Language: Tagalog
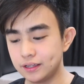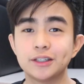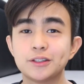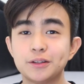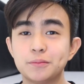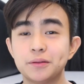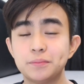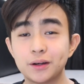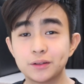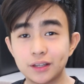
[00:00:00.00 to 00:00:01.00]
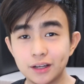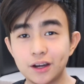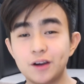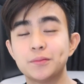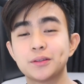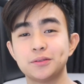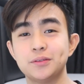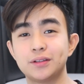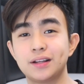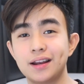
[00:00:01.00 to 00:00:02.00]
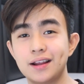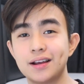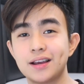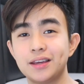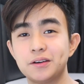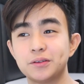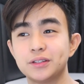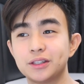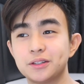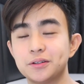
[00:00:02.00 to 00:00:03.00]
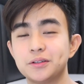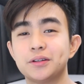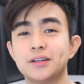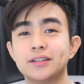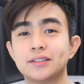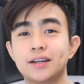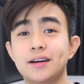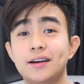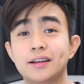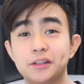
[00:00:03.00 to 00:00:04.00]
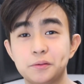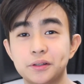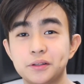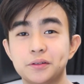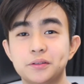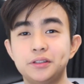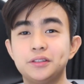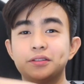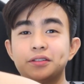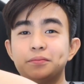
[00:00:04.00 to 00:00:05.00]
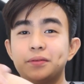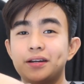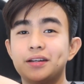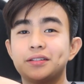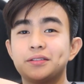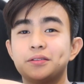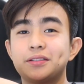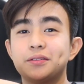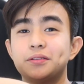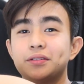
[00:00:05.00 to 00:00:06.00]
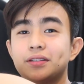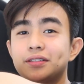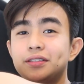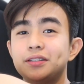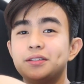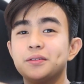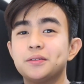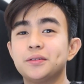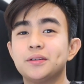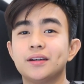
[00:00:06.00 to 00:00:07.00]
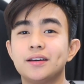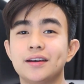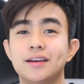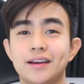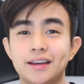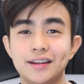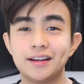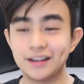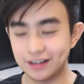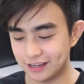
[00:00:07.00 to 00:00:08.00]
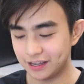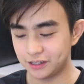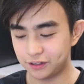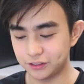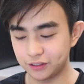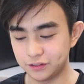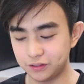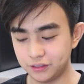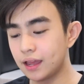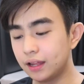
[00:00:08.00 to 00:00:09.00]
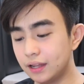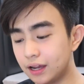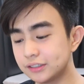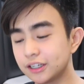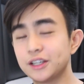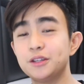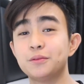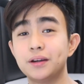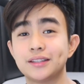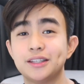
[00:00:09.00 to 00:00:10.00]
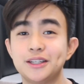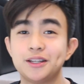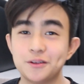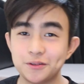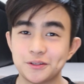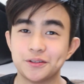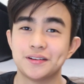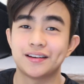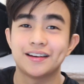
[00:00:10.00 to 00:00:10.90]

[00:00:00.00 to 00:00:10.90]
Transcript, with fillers: Ito naman, bago talaga ako matulog, naglalagay ako nito sa katawan ko, dito sa braso, so sa siko. Eh, naglalagay ako nito. Luxury Whitening Lotion.